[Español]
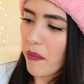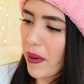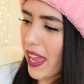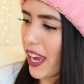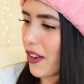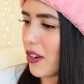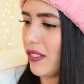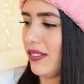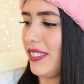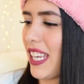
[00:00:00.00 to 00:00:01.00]

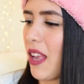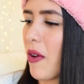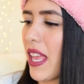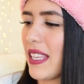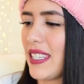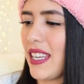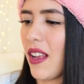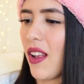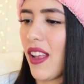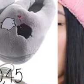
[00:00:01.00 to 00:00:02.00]
pero ya les voy a
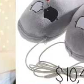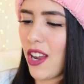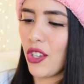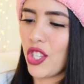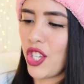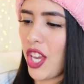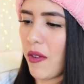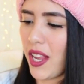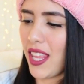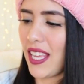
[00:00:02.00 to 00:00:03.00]
decir ¿Qué es lo
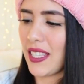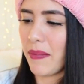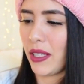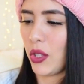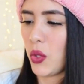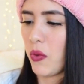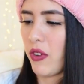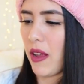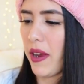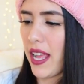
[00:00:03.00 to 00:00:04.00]
chévere de esta
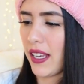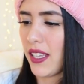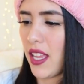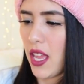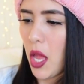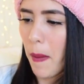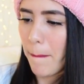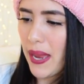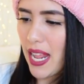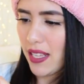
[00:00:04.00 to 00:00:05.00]
pantufla? Verán,
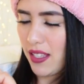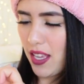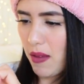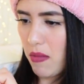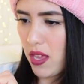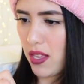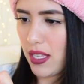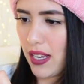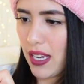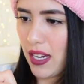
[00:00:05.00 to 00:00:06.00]
verán, déjenme
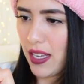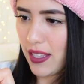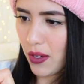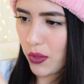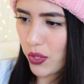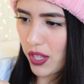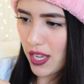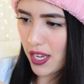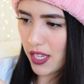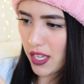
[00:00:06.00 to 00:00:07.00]
sacarle esta
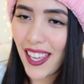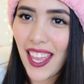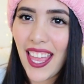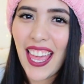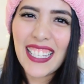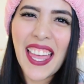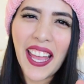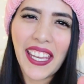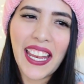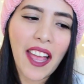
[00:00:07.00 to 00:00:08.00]
cosita de aquí. Estas
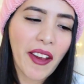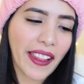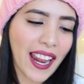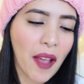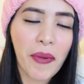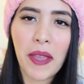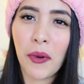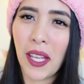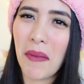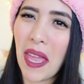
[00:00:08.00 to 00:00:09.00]
aquí la verdad las pedí
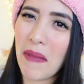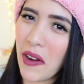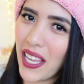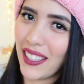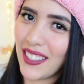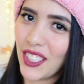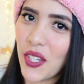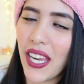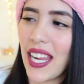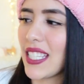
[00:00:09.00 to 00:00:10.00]
porque me llamaron la
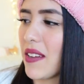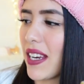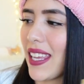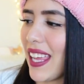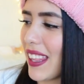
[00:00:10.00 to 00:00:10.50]
atención, quería saber qué